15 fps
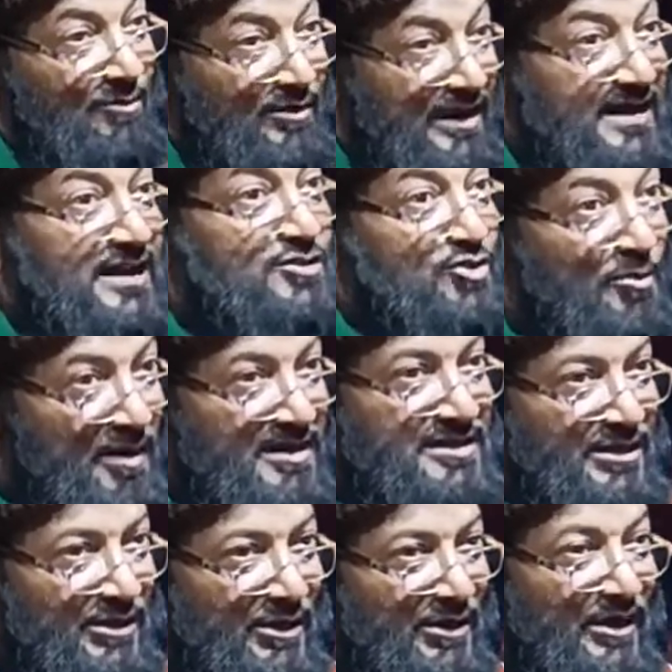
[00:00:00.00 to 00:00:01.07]
যে খাওনাটা জমা
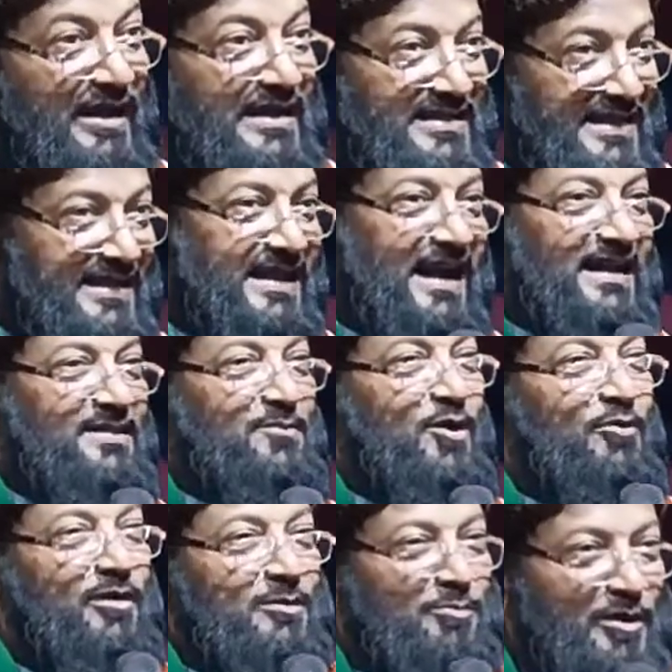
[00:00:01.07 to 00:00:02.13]
ছিল সেটা
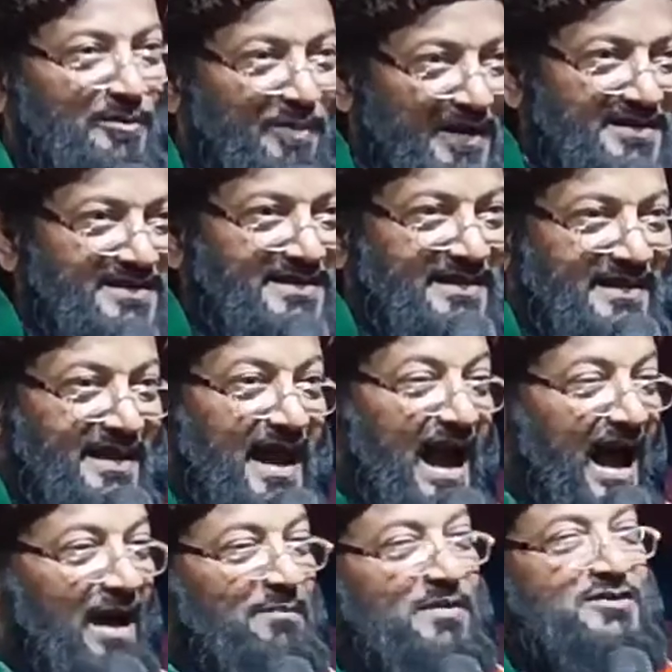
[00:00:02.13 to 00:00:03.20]
আলেম হওয়ার পর পাচ্ছে
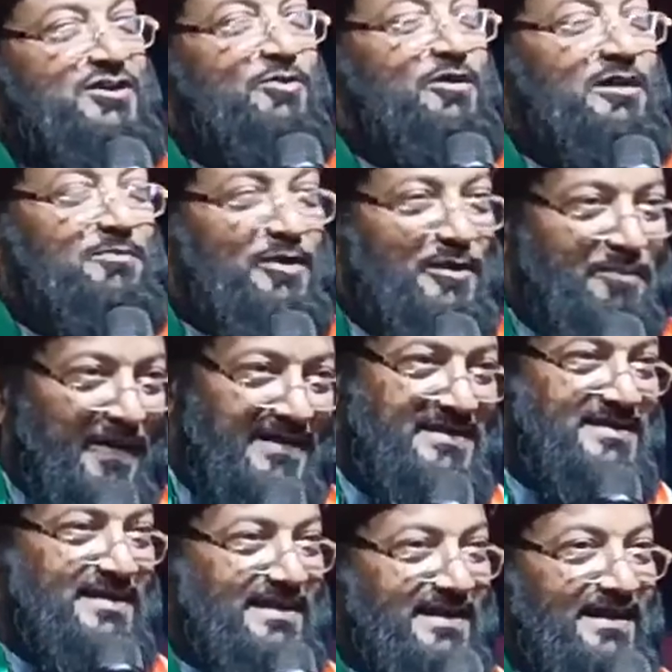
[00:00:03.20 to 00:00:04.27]
হাফেজ হওয়ার পর
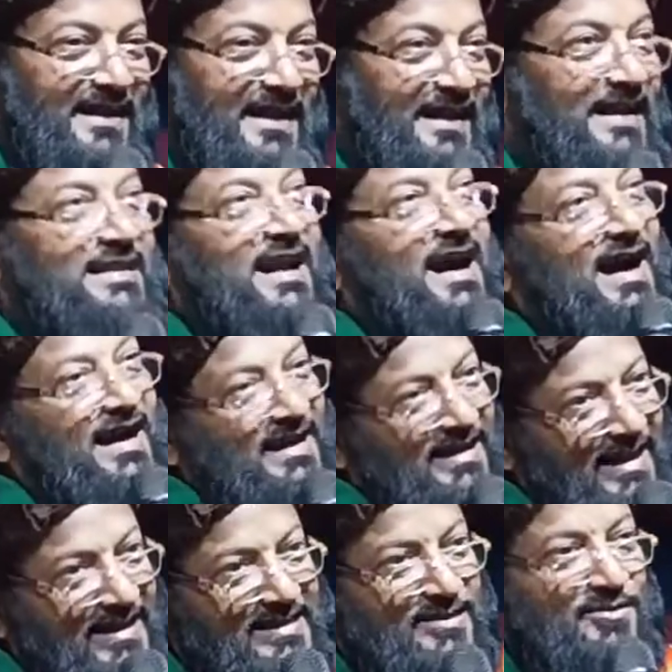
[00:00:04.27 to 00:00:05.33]
পাচ্ছে এটা
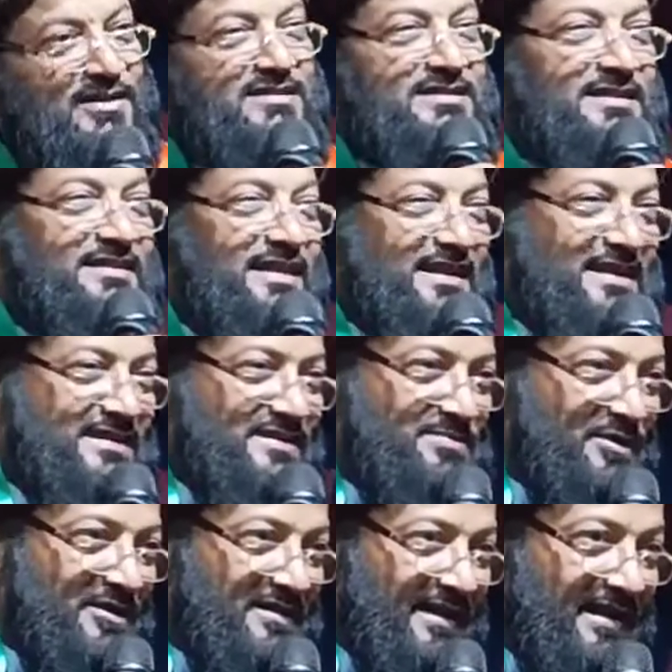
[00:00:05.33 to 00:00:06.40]
আল্লাহ দেওয়াচ্ছেন তার
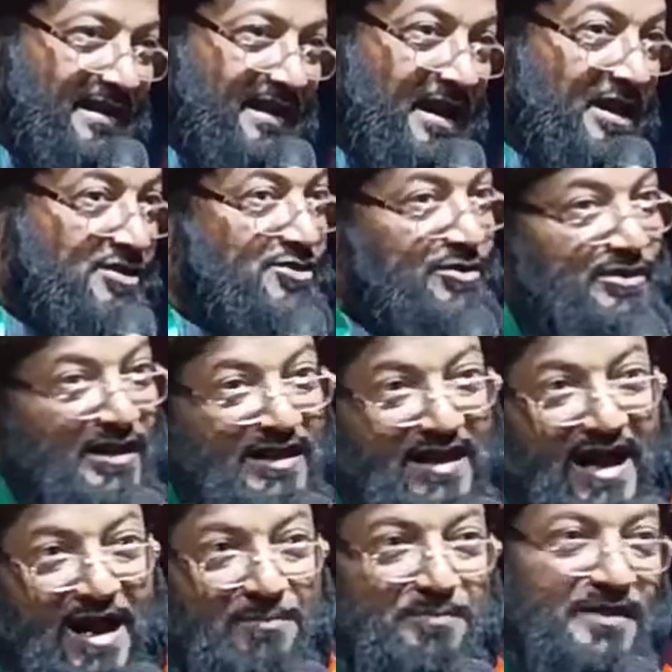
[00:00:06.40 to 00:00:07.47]
কিসমতকে
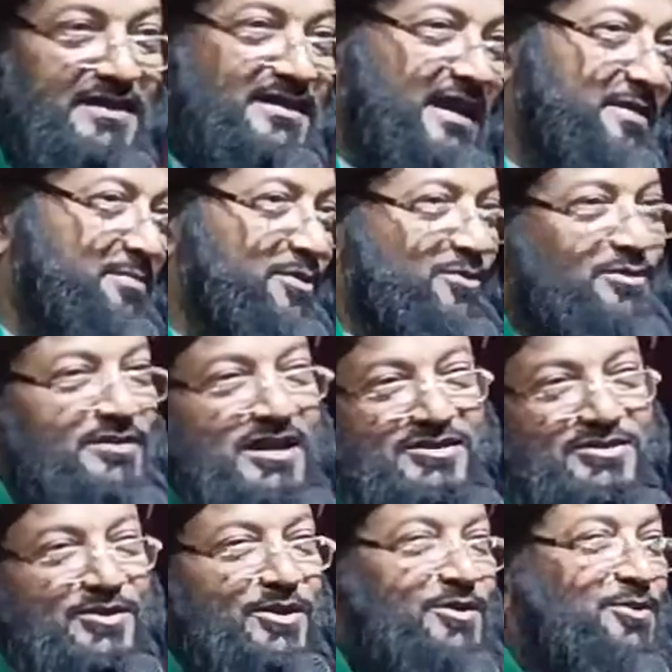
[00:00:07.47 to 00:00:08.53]
সুতরাং আপনি তার
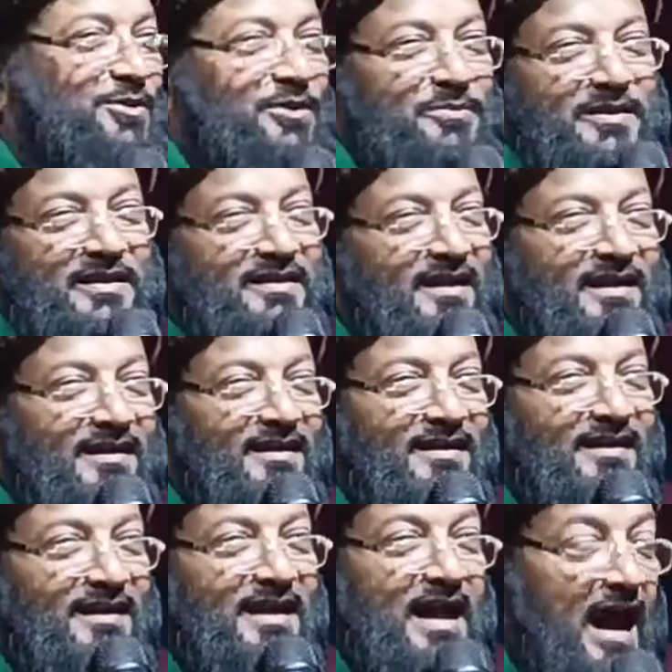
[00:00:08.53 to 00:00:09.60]
বিরুদ্ধাচরণ করবেন না
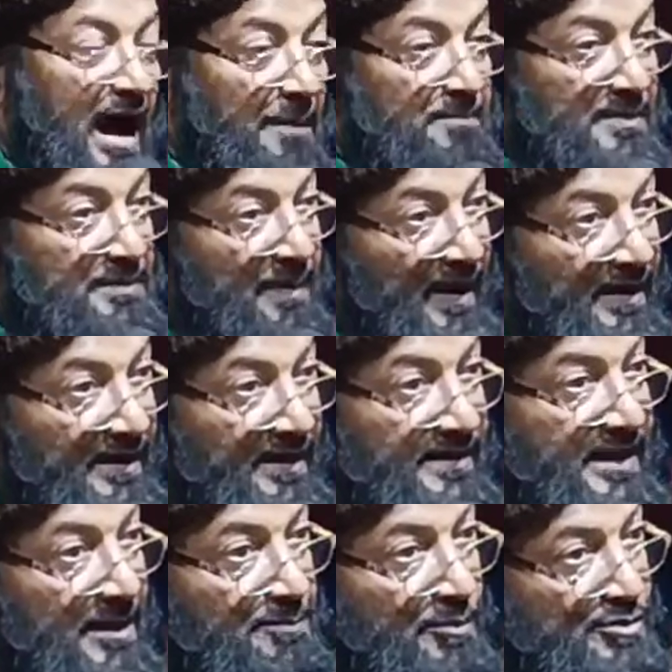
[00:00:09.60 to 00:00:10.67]
আপনি
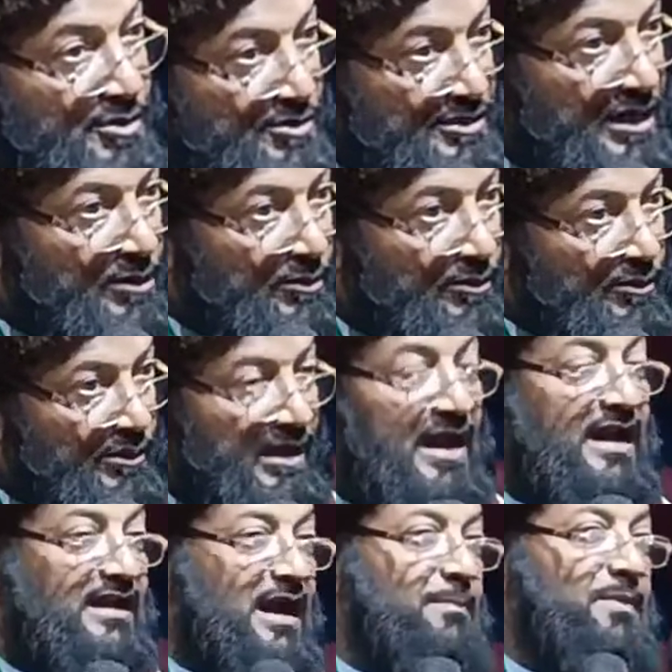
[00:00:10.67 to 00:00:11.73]
পারলেন তার প্রশংসা করুন
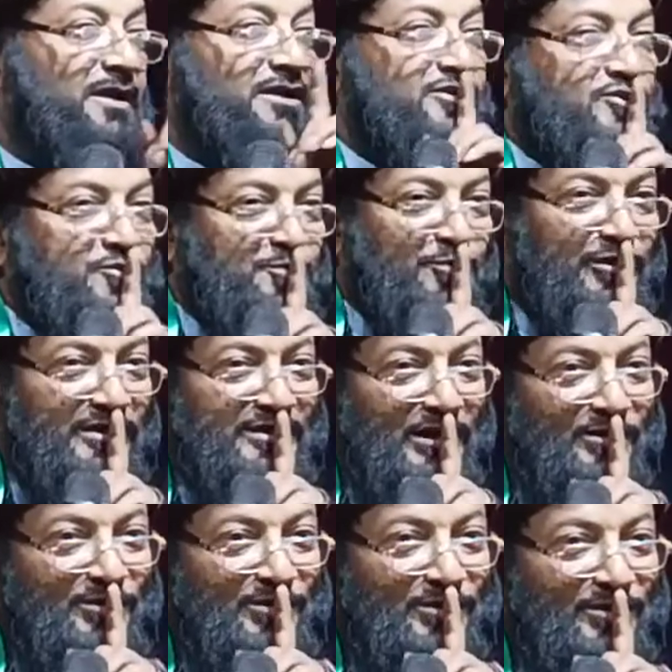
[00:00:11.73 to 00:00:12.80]
না পারলে চুপ করে
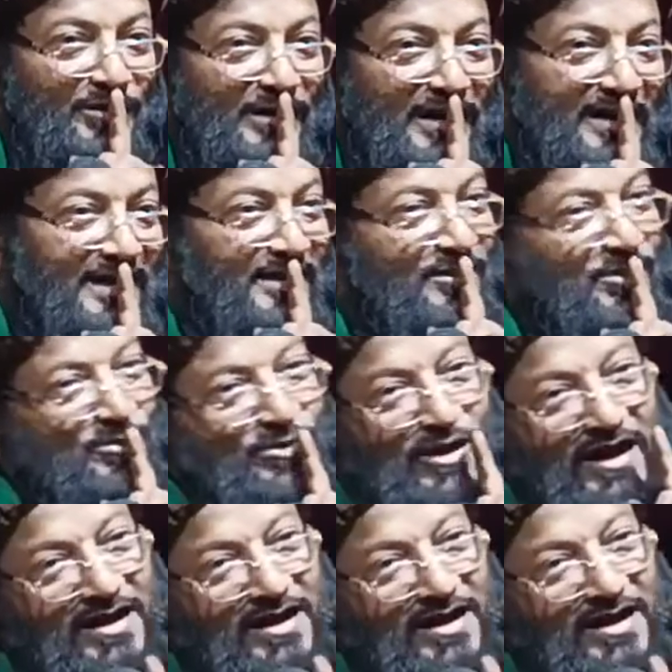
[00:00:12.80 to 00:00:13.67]
থাকুন কিন্তু